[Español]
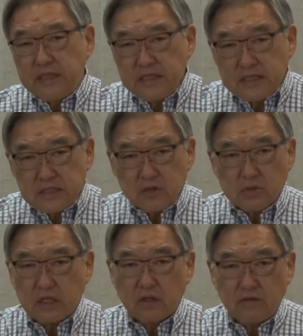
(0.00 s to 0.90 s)
Toda la
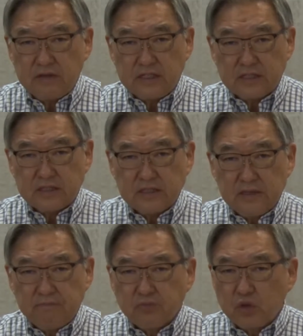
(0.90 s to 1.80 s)
obra de Dios en este
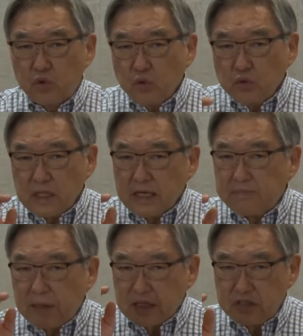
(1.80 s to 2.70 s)
ministerio del nuevo
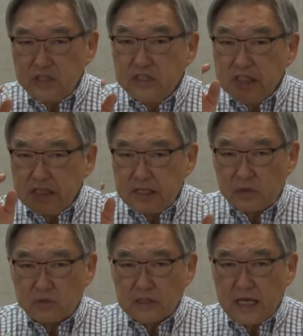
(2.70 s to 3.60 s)
pacto, toda la
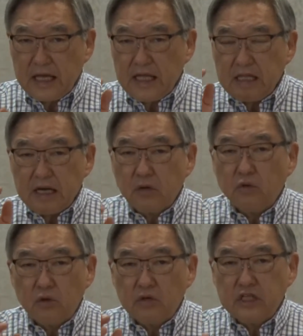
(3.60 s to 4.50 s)
obra de Dios en
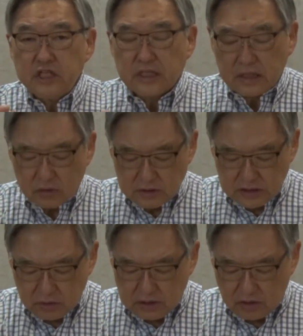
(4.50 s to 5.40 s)
la cual estamos
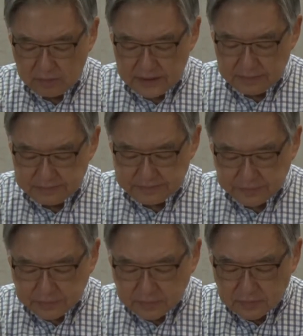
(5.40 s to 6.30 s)
como ministro del
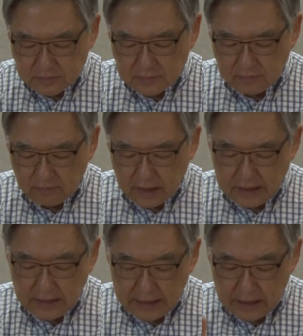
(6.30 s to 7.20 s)
nuevo pacto,
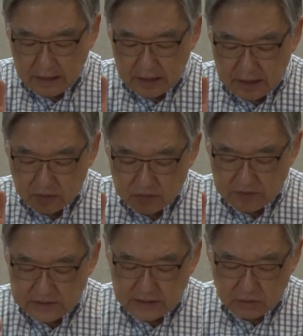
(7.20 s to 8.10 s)
todo tiene que
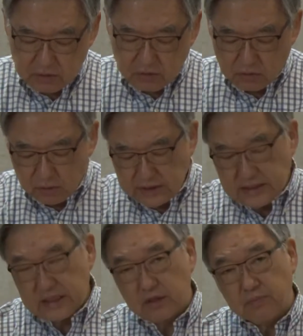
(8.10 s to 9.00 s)
salir
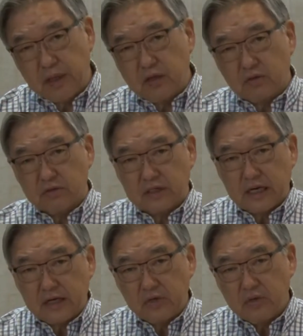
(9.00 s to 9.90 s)
partir de Dios.
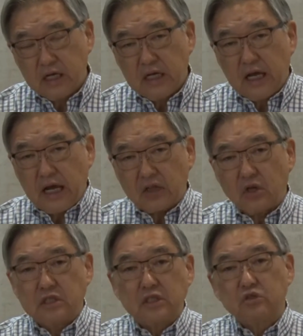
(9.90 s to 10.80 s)
Él es el
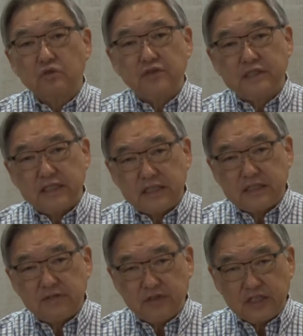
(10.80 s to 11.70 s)
origen de toda la
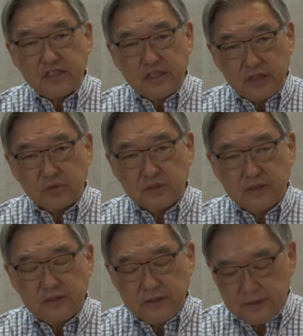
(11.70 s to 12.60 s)
obra.
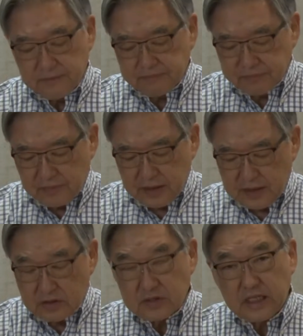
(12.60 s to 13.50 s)
Ahí el
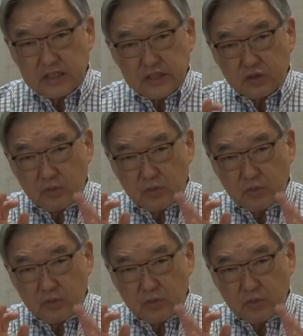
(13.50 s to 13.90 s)
versículo